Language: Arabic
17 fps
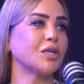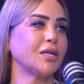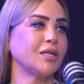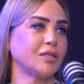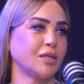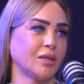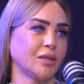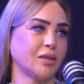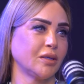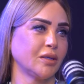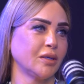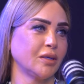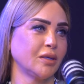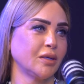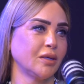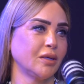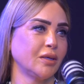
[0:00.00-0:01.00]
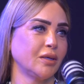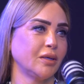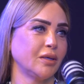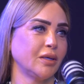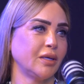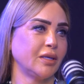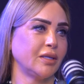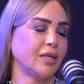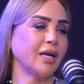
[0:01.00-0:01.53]
خلصت
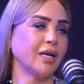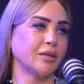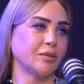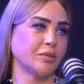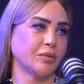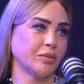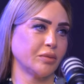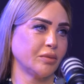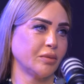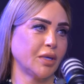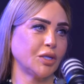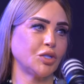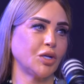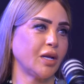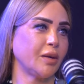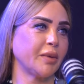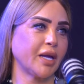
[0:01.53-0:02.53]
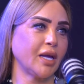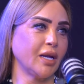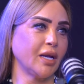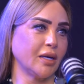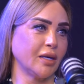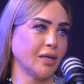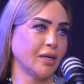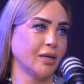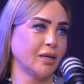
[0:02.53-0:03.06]
انتهت ما عادش لها مجال
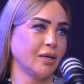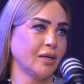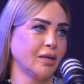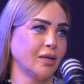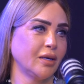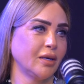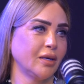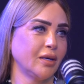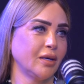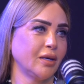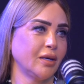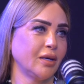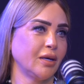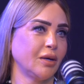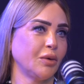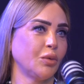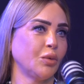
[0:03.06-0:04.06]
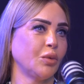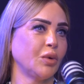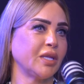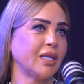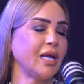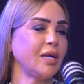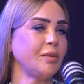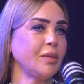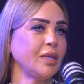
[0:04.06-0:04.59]

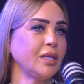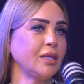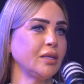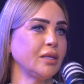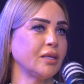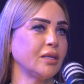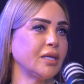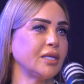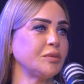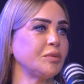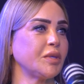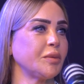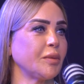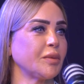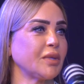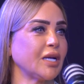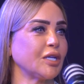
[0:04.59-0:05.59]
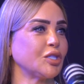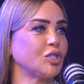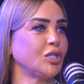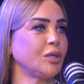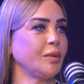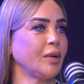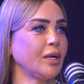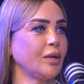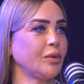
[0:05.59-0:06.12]
ودايما الناس بتبقى
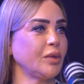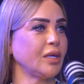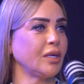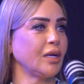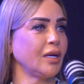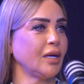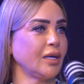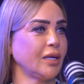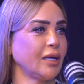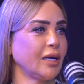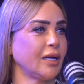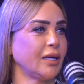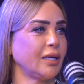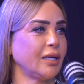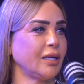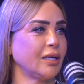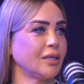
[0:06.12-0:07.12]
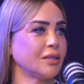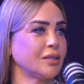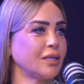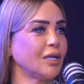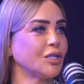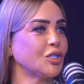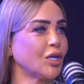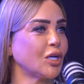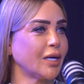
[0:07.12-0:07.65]
متعشمه قوي لا يعني
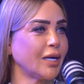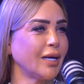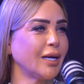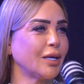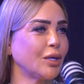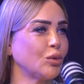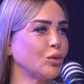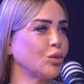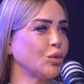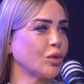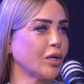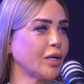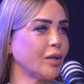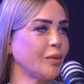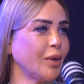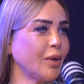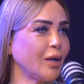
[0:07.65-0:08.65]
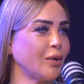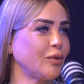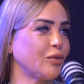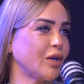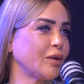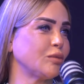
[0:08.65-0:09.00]
اصلها شكلها كيوت وطيبه قوي فهي